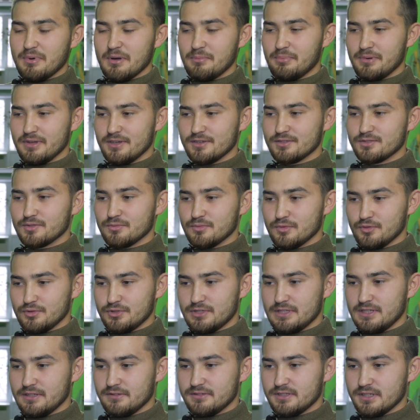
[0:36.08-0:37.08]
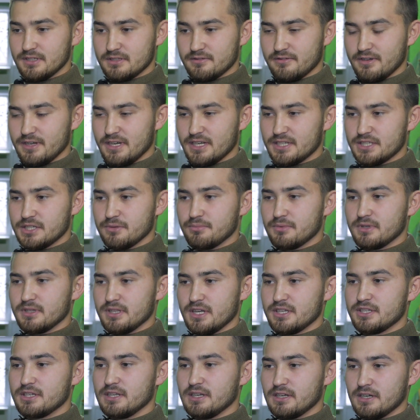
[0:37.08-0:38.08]
По приезду мы учли все свои ошибки,
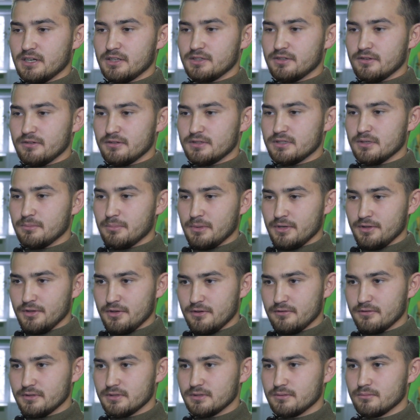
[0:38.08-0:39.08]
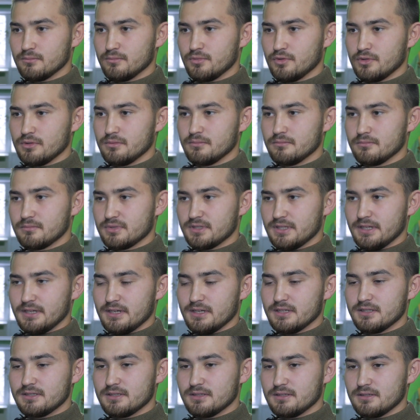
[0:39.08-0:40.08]
начали готовиться по новой. Будем
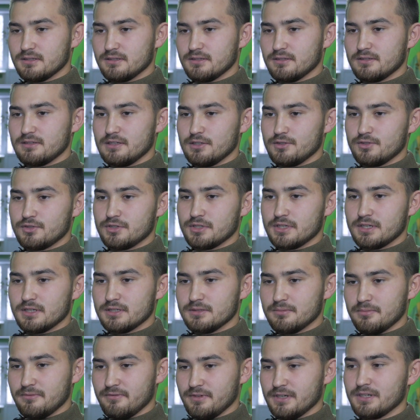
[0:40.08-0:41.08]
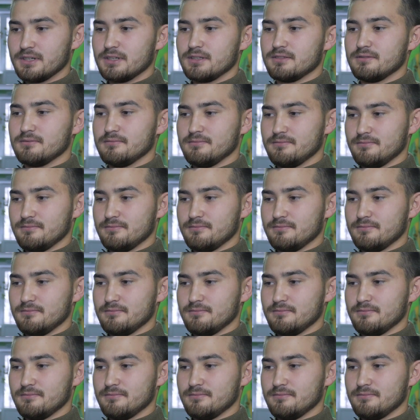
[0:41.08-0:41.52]
стараться в следующий раз выиграть